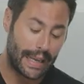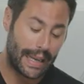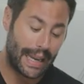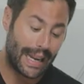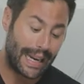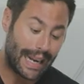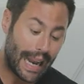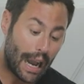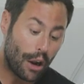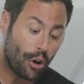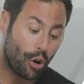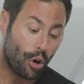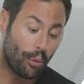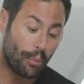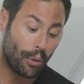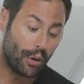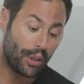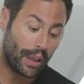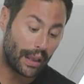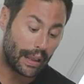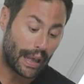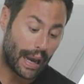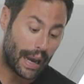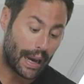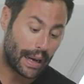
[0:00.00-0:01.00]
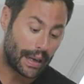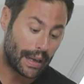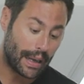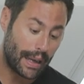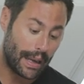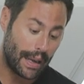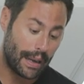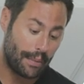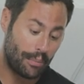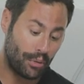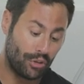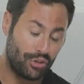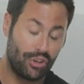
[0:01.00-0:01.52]
que la comodidad
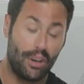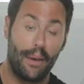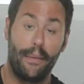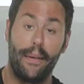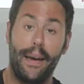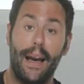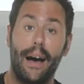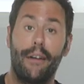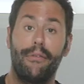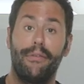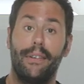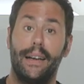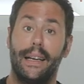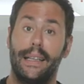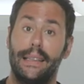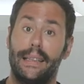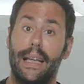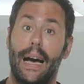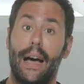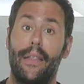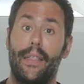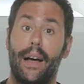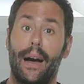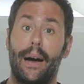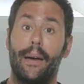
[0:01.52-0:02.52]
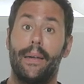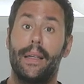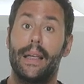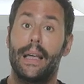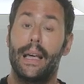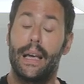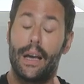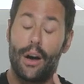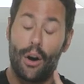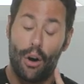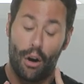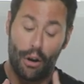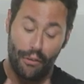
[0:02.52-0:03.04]
eh, pues, se vea afectada.
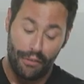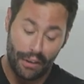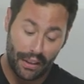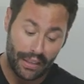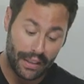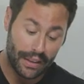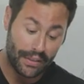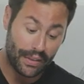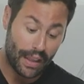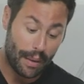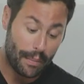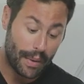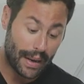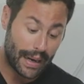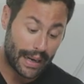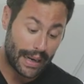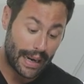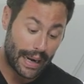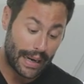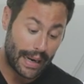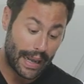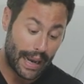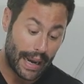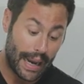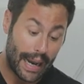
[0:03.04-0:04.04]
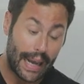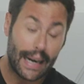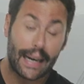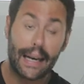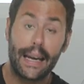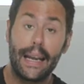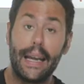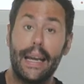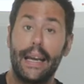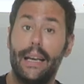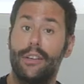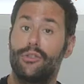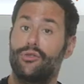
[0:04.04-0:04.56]
Ofrecen también gran
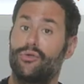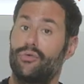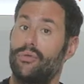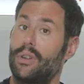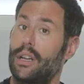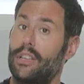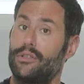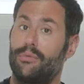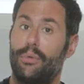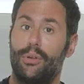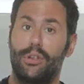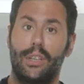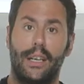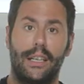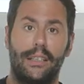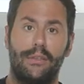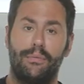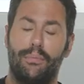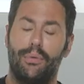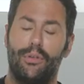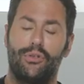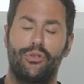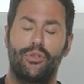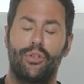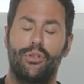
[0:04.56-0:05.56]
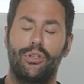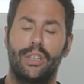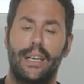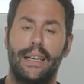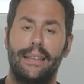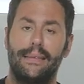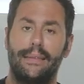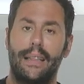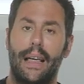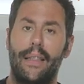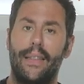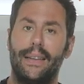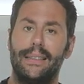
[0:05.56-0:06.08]
agarre, unas botas pues,
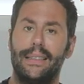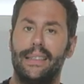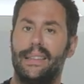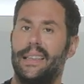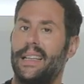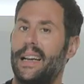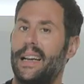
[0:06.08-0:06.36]
contrastadas y